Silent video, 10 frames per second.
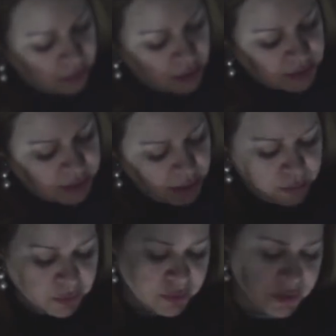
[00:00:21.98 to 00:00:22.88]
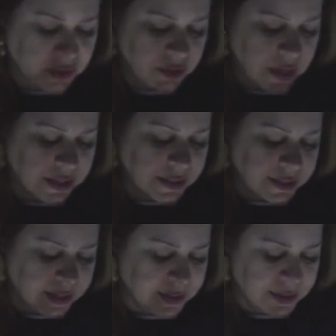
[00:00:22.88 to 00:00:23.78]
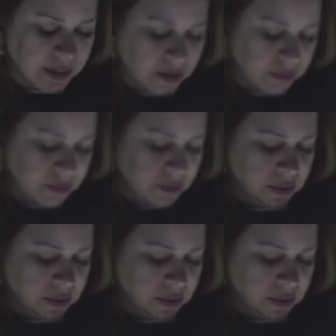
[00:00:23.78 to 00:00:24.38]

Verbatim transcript: nós temos a descrição